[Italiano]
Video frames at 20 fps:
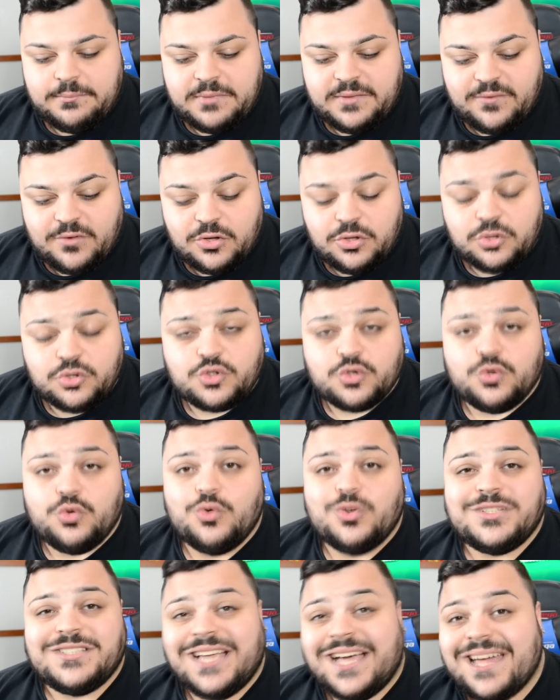mi voglio
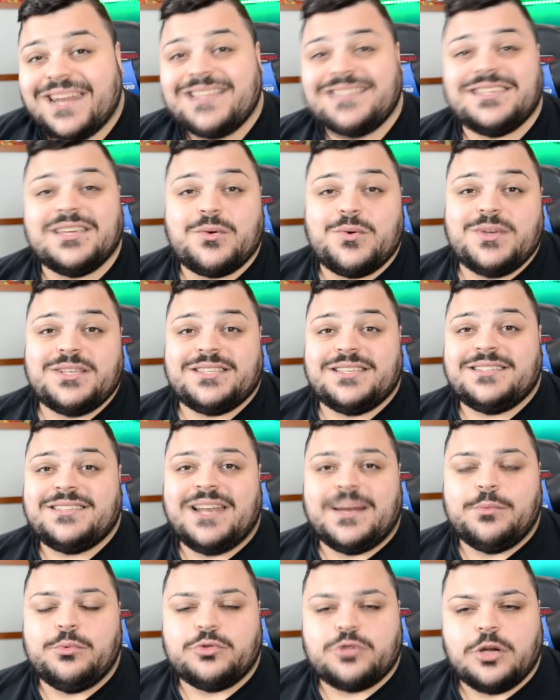scusare se questa
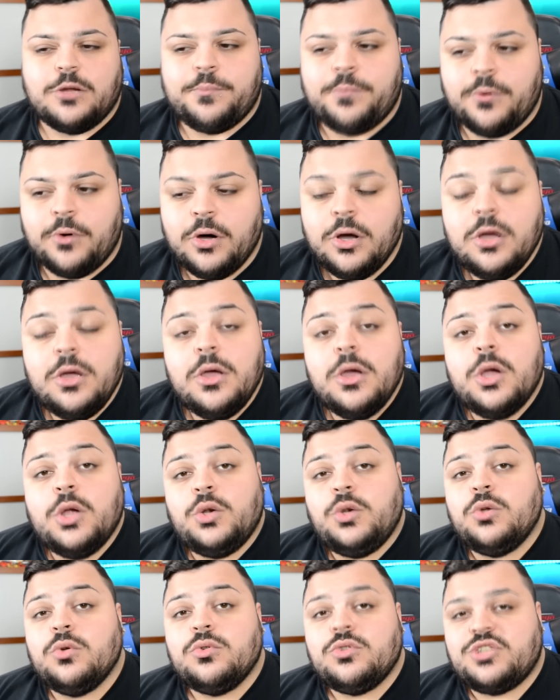sera purtroppo
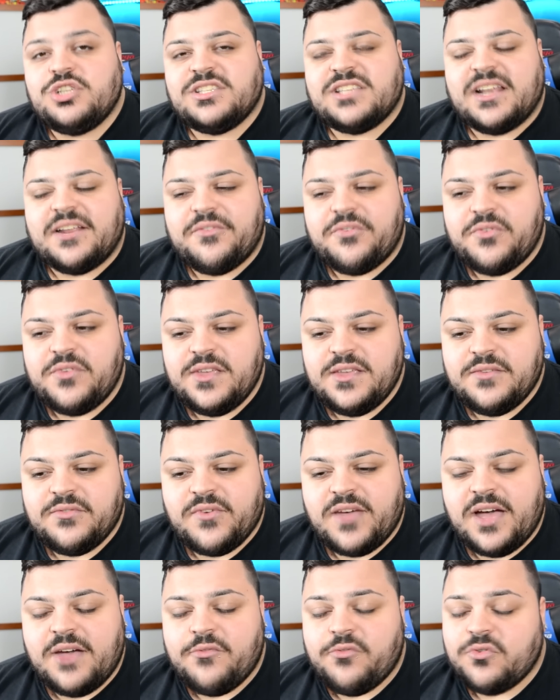non ci sarà
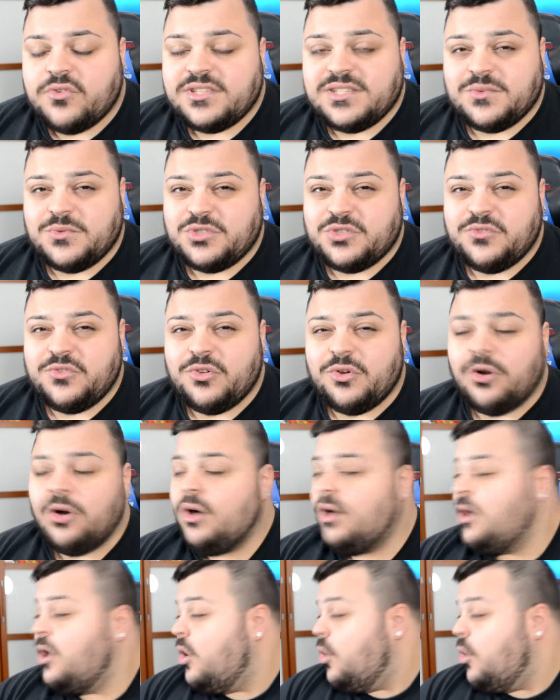FIFA Forse questo video